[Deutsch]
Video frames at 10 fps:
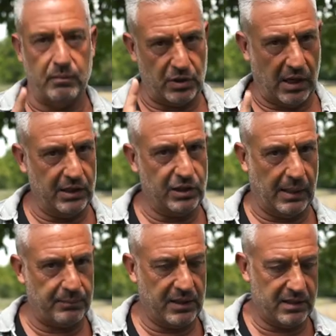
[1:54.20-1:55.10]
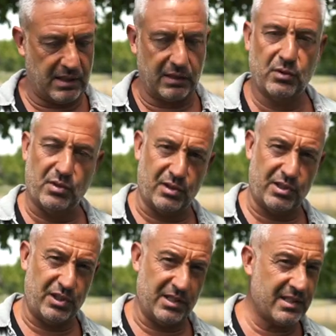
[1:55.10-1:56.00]
Charlie, ich hab dir gesagt, du sollst
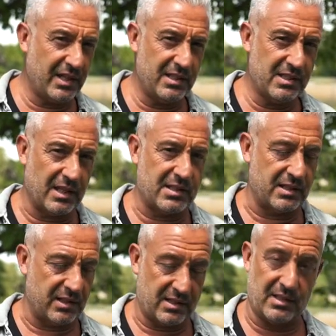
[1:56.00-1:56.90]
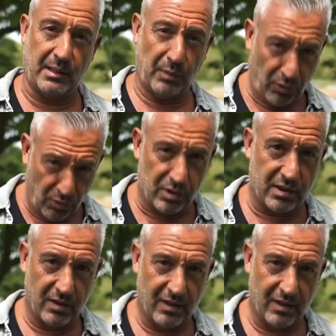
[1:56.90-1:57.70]
dich jetzt hier hinsetzen. Jetzt ist aber gut.